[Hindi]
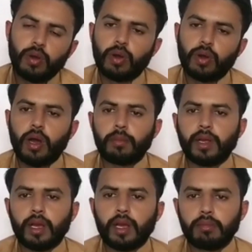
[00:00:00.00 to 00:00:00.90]
और
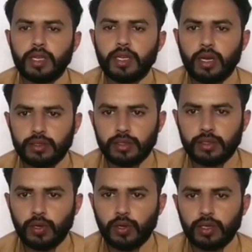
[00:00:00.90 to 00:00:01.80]
आपने कलम शहादत
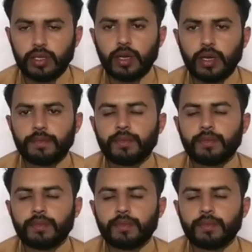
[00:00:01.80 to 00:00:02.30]
बुलंद किया